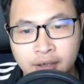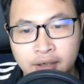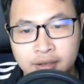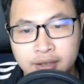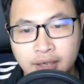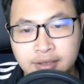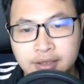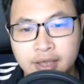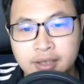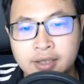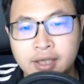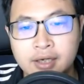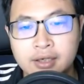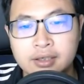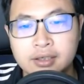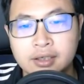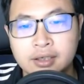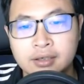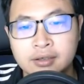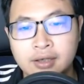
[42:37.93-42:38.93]
Ta sẽ
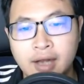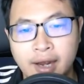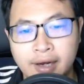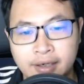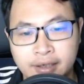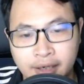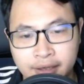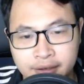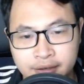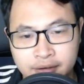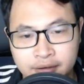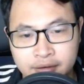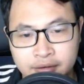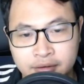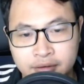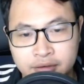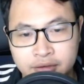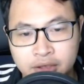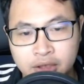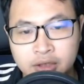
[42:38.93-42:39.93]
thiết yến đại khách,
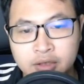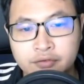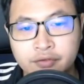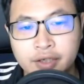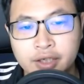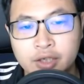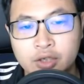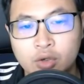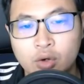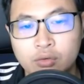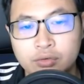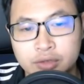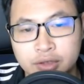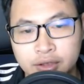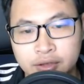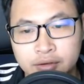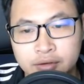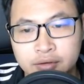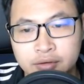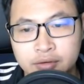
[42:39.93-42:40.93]
chư vị cùng
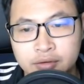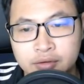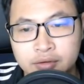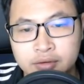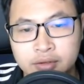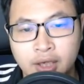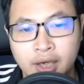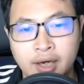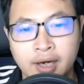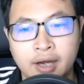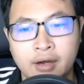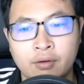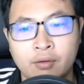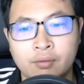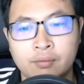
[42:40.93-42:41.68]
dự, thế nào?